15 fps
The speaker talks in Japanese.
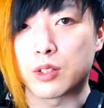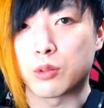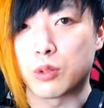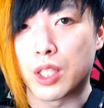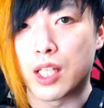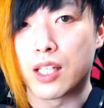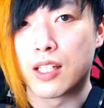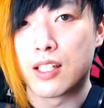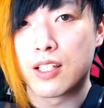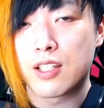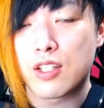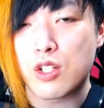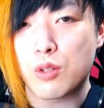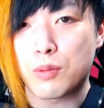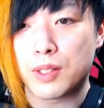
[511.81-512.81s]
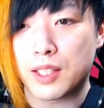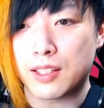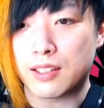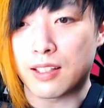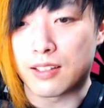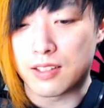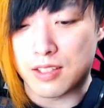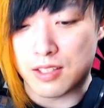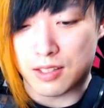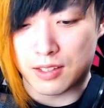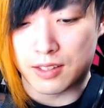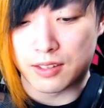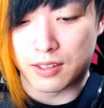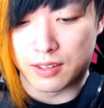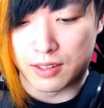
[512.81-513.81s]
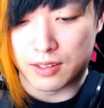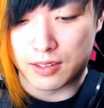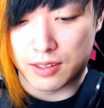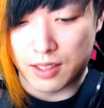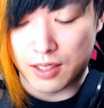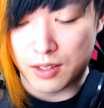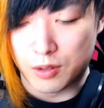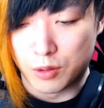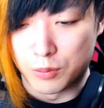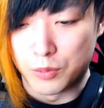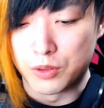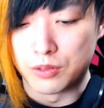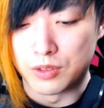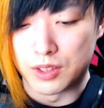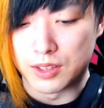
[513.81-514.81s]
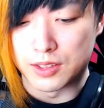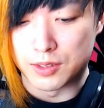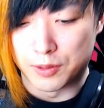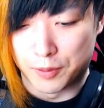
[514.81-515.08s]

ね証明できたんじゃないかなって思うんですよ。